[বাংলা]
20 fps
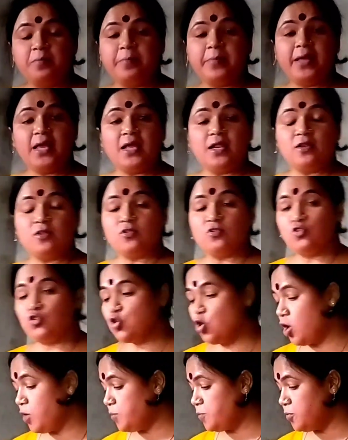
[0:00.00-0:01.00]
মেয়ের
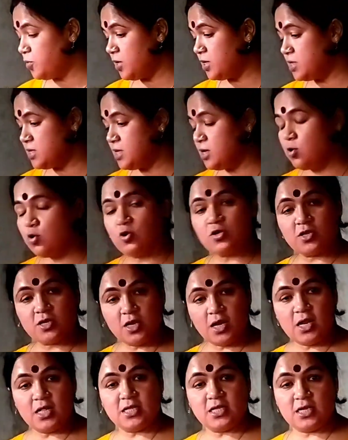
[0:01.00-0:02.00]
জয়পুরে যে
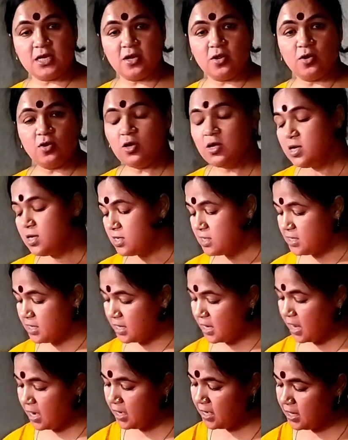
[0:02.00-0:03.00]
হোস্টেলে ছিল
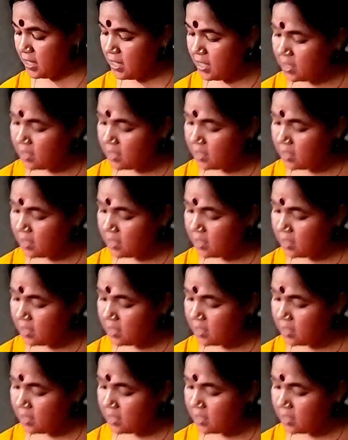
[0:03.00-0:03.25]
সেখানে